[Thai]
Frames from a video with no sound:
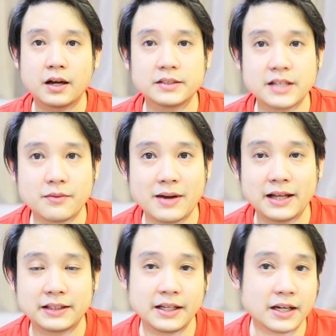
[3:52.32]
เข้าใจว่า
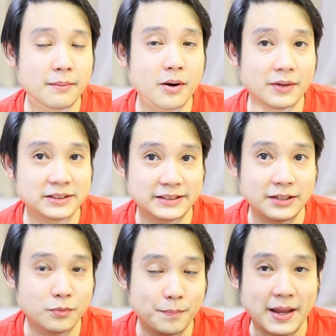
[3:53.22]
ที่เขาบอกว่า
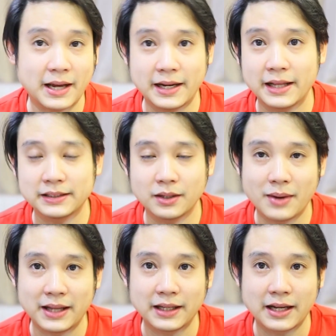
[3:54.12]
ซีลเปียกเนี่ยแต่
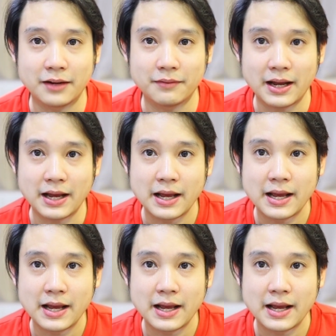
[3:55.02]
ว่าถ้าเกิดว่า